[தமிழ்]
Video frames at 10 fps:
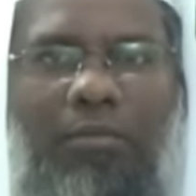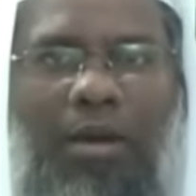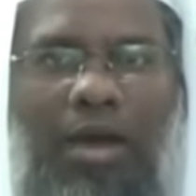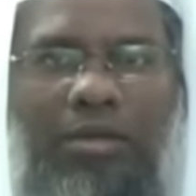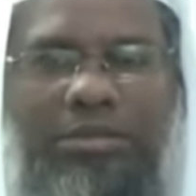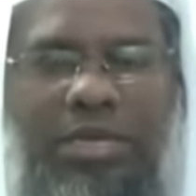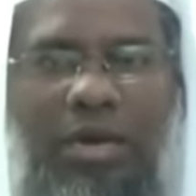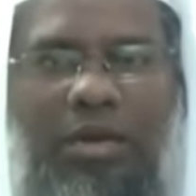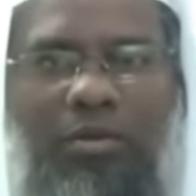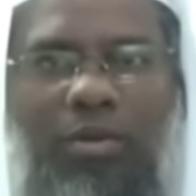
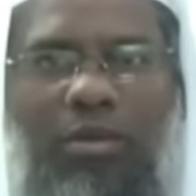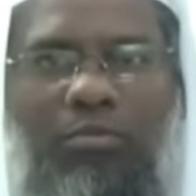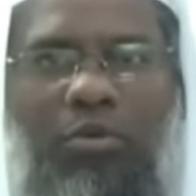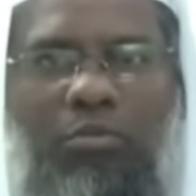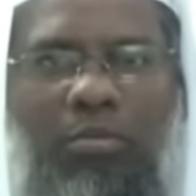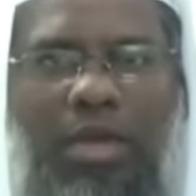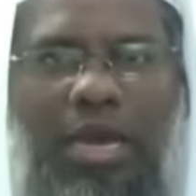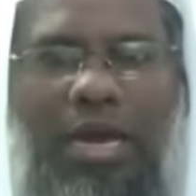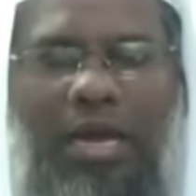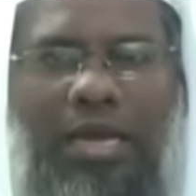மாற்றாரினுடைய
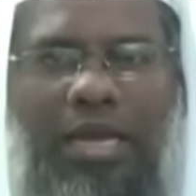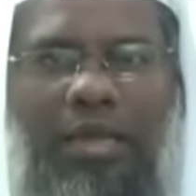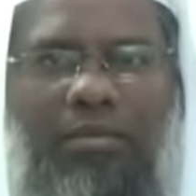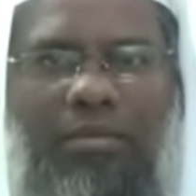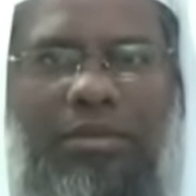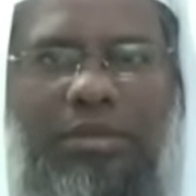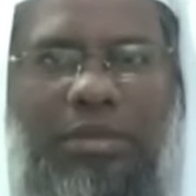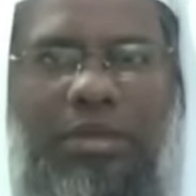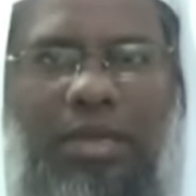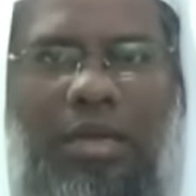பொம்மையாக கை
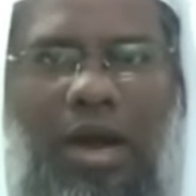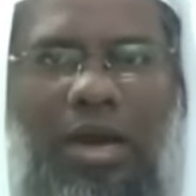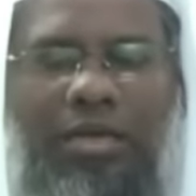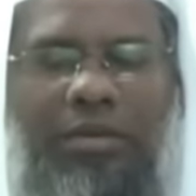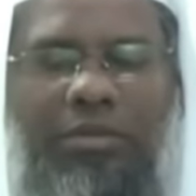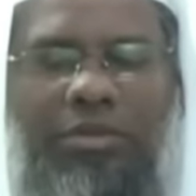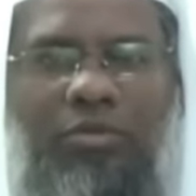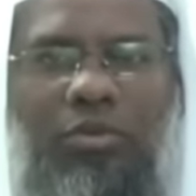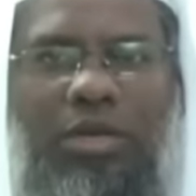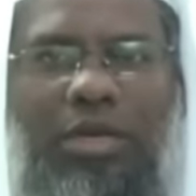
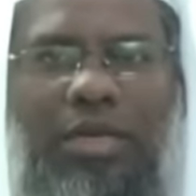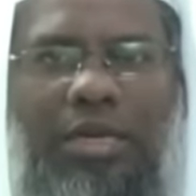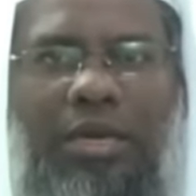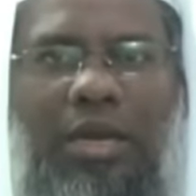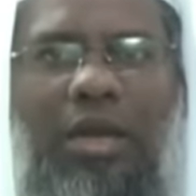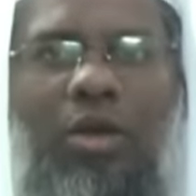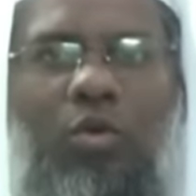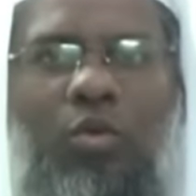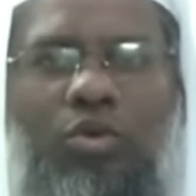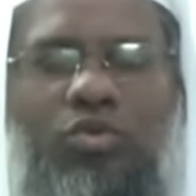ஆட்டிவித்துக் கொண்டிருக்கின்ற
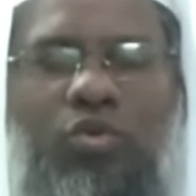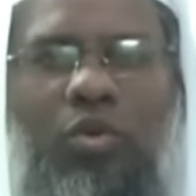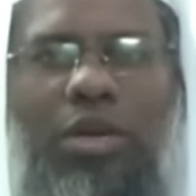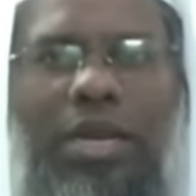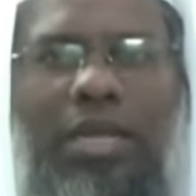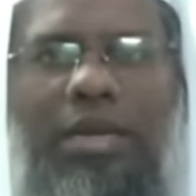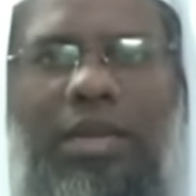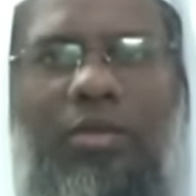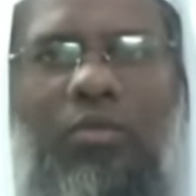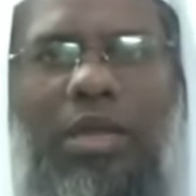ஒரு சூழ்நிலை
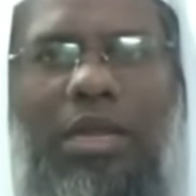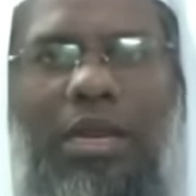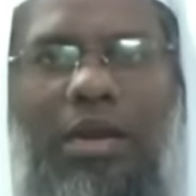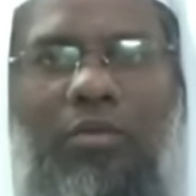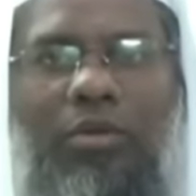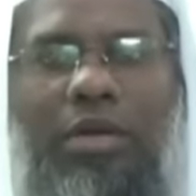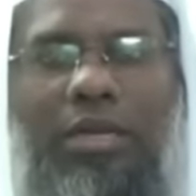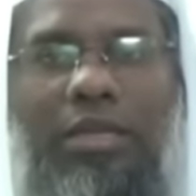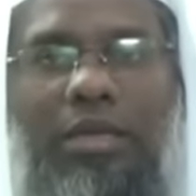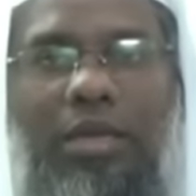இன்றைக்கு உலகிலே
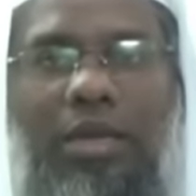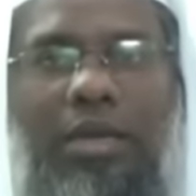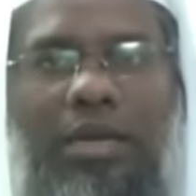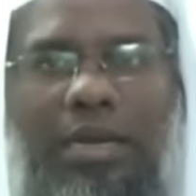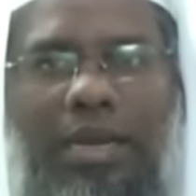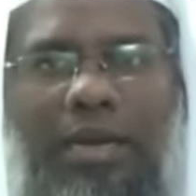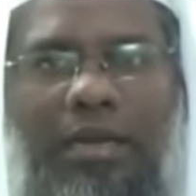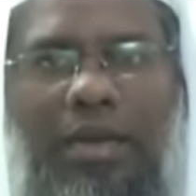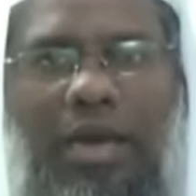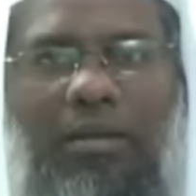நிலவுகின்றது நீண்ட
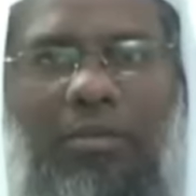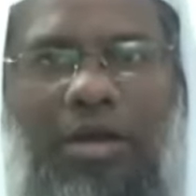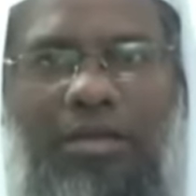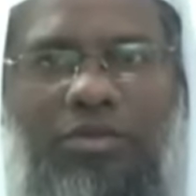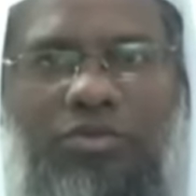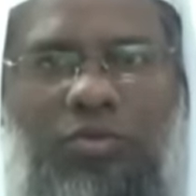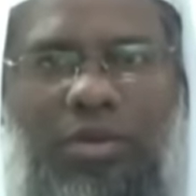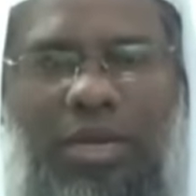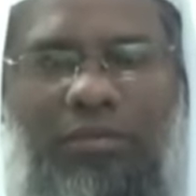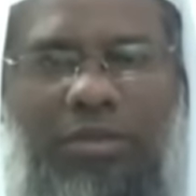நெடுங்காலமாக இந்த
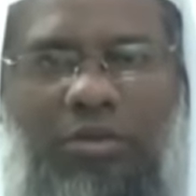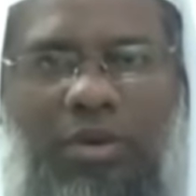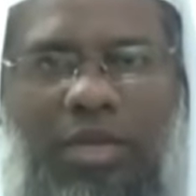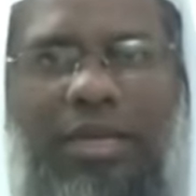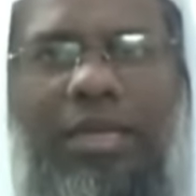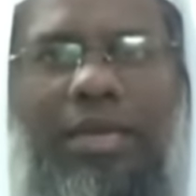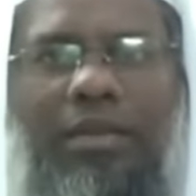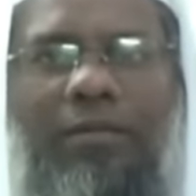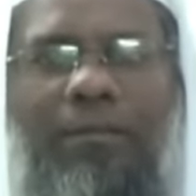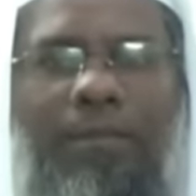சூழ்நிலை வந்து கொண்டே இருக்கிறது